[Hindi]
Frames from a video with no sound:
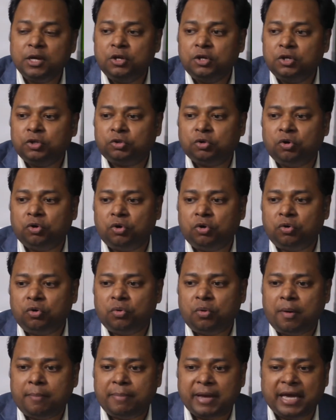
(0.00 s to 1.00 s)
तो
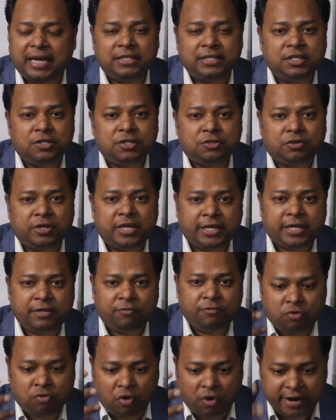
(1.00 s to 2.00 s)
पहली चीज़ तो यह है कि
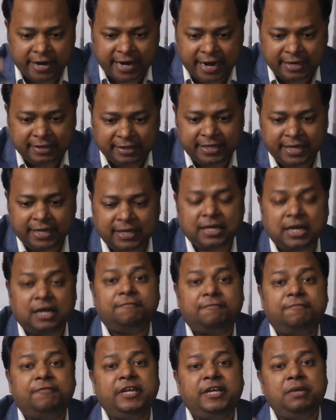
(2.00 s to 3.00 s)
वो कंटेंट देखकर
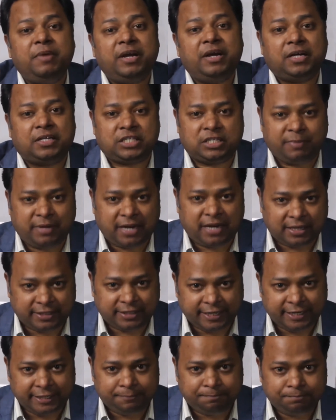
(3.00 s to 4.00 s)
फ्री में कस्टमर
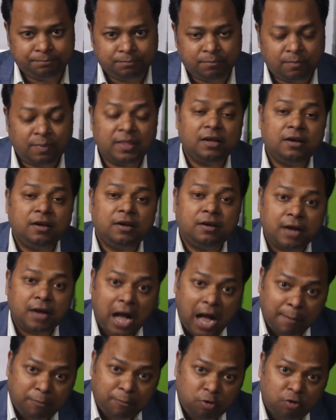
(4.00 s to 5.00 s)
आता है
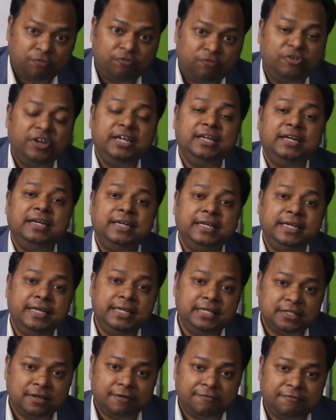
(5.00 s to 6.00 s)
आपको फ्री
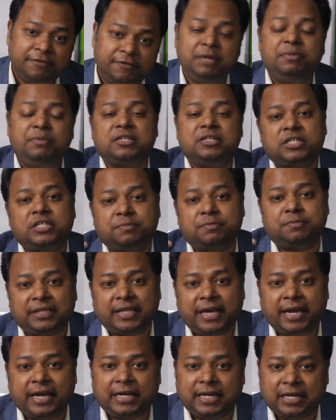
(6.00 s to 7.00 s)
लीड्स फ्री बिजनेस
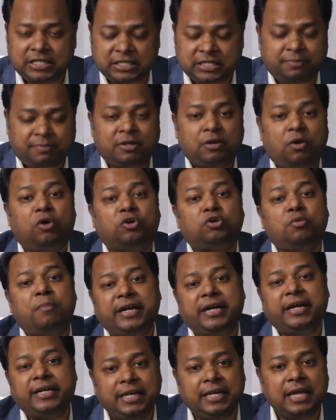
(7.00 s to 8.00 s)
मिलता है कस्टमर
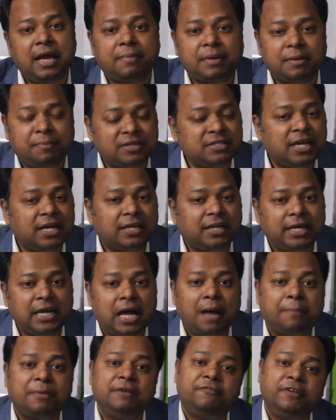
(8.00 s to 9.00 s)
ऑटोमेटिकली आपके पास आता है
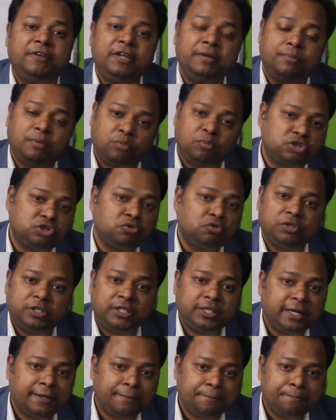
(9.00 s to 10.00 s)
आपकी फ्री प्रमोशन
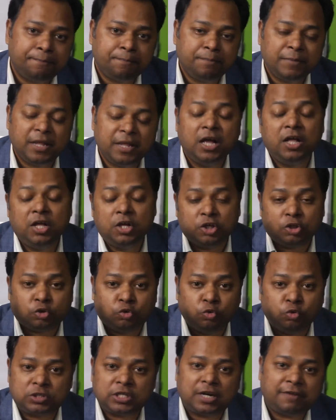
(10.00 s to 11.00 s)
होती है
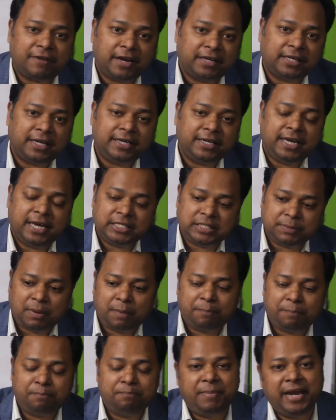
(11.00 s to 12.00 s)
दूसरा फायदा यह है जब
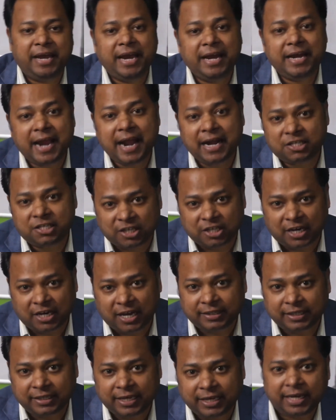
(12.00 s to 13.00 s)
आप पेड एड्स
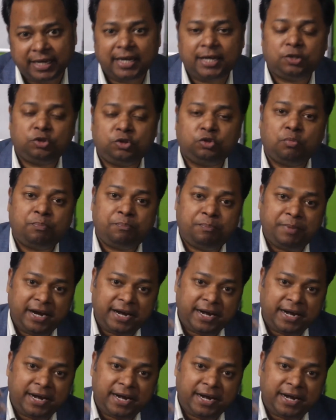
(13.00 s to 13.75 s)
चलाते हैं तो पेड